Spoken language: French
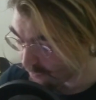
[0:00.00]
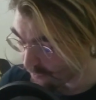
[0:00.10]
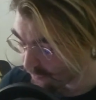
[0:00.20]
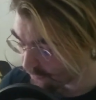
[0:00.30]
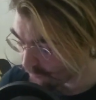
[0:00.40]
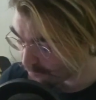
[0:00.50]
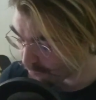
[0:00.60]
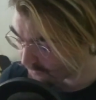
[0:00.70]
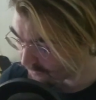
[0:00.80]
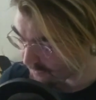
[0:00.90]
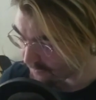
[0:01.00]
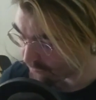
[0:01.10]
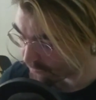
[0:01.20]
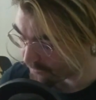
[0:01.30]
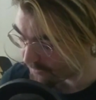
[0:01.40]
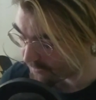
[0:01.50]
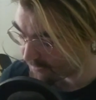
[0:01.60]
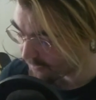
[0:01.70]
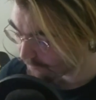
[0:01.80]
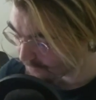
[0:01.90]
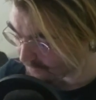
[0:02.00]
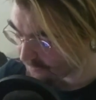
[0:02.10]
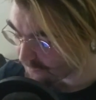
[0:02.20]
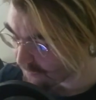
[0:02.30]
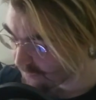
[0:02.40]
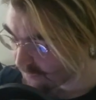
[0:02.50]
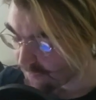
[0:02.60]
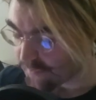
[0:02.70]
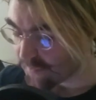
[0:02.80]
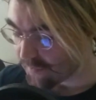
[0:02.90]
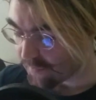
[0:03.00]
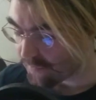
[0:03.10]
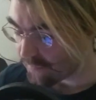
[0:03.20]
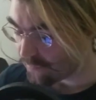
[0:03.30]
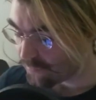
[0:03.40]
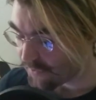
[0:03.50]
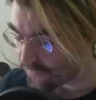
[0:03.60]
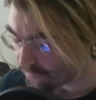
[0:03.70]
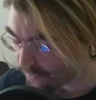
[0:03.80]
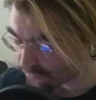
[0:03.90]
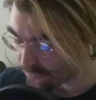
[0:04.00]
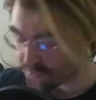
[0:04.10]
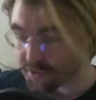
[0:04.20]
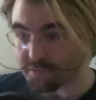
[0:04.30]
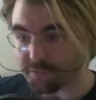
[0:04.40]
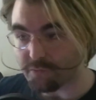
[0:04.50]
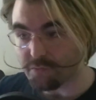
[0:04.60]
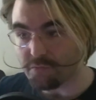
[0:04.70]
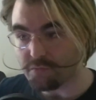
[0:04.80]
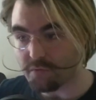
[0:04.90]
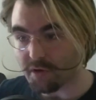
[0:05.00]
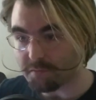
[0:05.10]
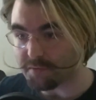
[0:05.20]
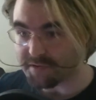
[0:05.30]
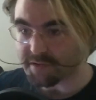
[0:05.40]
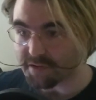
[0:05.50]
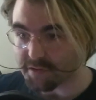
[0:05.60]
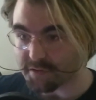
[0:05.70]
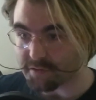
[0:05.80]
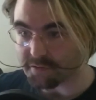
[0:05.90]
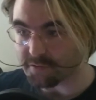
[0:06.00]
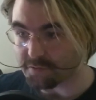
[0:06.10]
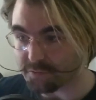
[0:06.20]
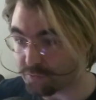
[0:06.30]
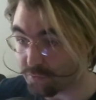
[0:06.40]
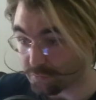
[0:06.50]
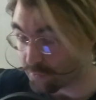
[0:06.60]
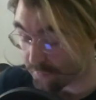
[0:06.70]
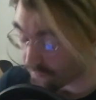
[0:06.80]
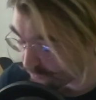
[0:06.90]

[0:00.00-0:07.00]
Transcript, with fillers: Vous pointez, vous faites terminer vous avez une barre de recherche, vous remplissez euh, selon ce que vous voulez